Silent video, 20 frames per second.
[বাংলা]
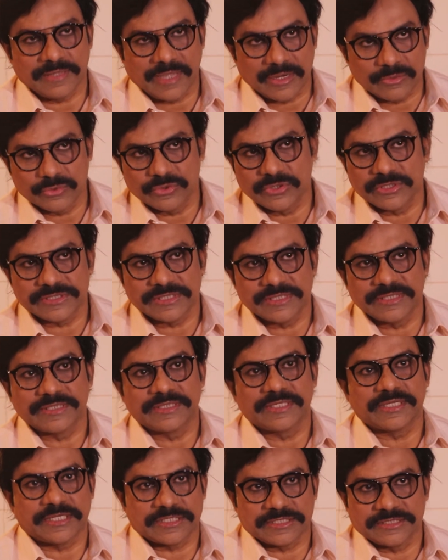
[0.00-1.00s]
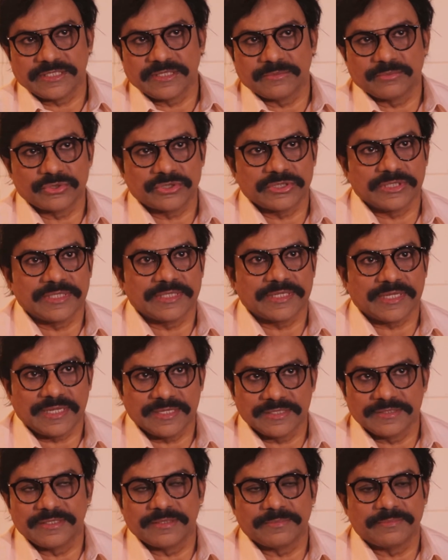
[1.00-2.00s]
আনুদি ছিলেন রাশিদা আপু ছিলেন
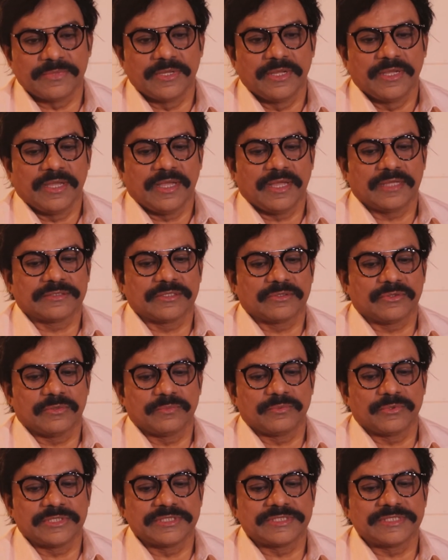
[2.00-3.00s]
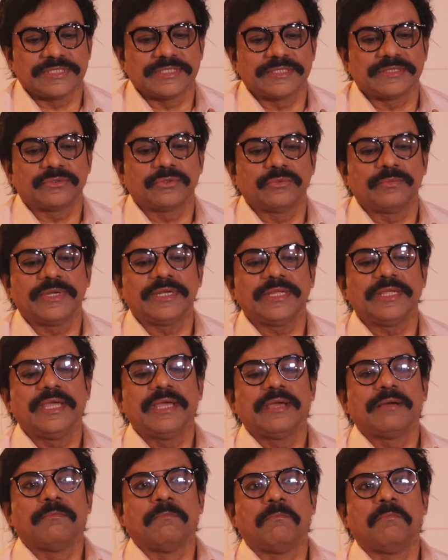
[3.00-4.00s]
খালিদা একটা কল্পনা ছিলেন তো মানে
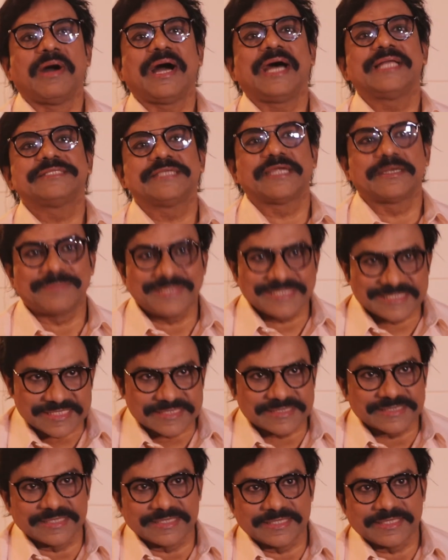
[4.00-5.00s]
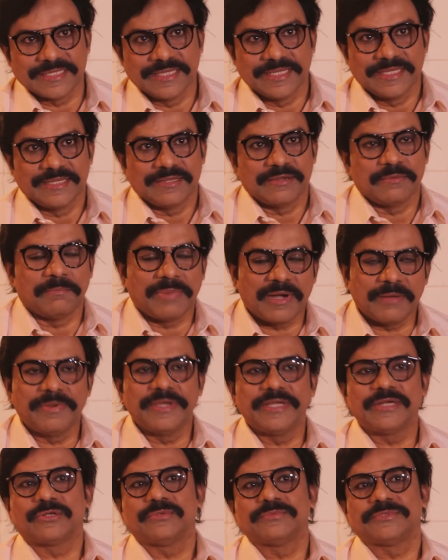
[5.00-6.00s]
মা চার পাঁচটা ছিলেন বাবা
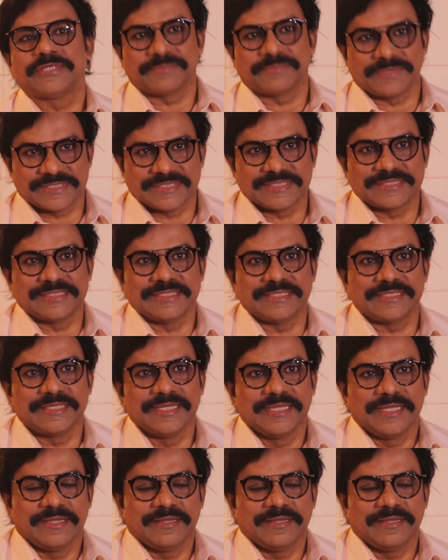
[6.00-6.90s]
এরকম পাঁচটা ছিলেন